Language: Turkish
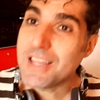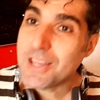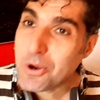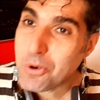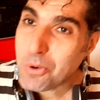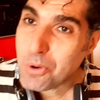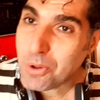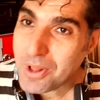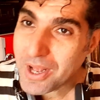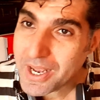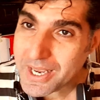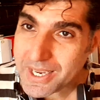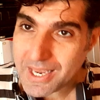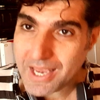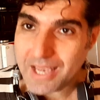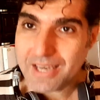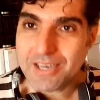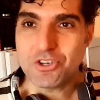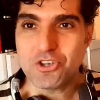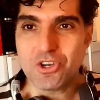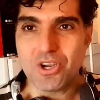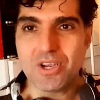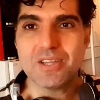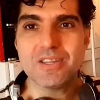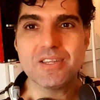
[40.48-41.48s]
Size de
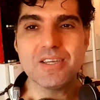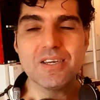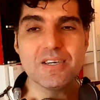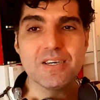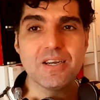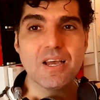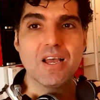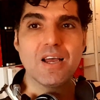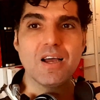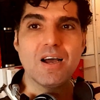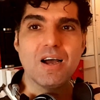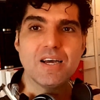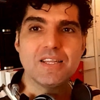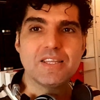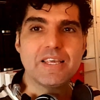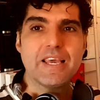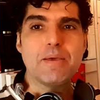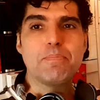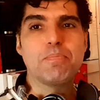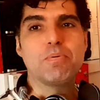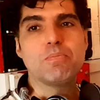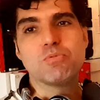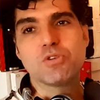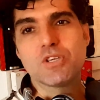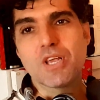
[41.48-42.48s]
kolay gelecektir.
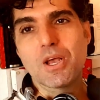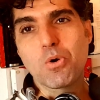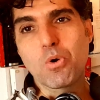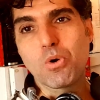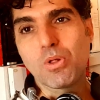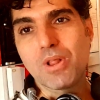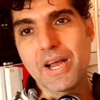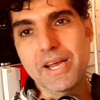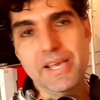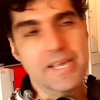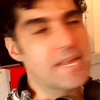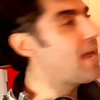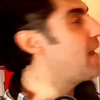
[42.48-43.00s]
Hadi hepimize